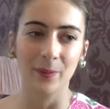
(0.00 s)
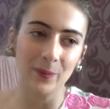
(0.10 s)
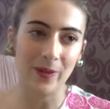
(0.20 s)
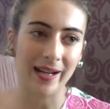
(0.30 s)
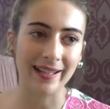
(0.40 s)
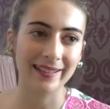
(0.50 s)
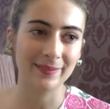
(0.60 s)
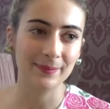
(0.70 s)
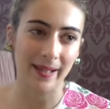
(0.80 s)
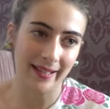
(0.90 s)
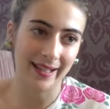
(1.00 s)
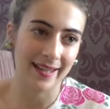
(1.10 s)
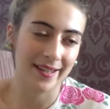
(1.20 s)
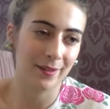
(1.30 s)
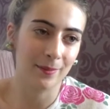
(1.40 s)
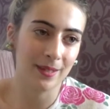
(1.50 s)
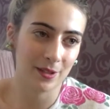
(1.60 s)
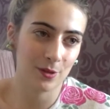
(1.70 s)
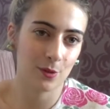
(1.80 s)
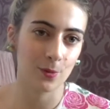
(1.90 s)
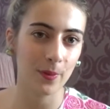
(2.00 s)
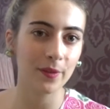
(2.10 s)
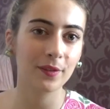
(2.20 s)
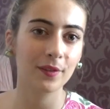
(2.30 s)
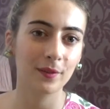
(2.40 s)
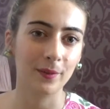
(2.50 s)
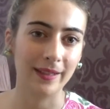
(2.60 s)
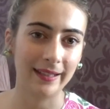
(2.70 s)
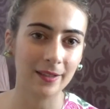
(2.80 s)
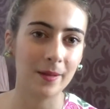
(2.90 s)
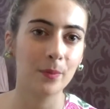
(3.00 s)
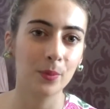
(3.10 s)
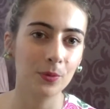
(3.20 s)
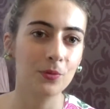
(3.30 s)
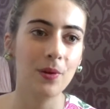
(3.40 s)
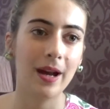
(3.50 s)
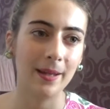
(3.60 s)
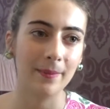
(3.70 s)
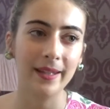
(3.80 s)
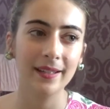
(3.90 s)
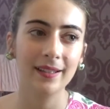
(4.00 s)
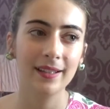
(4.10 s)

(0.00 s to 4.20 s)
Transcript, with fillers: Voilà, ben, Grey's Anatomy je pense qu'on est quand même beaucoup à aimer.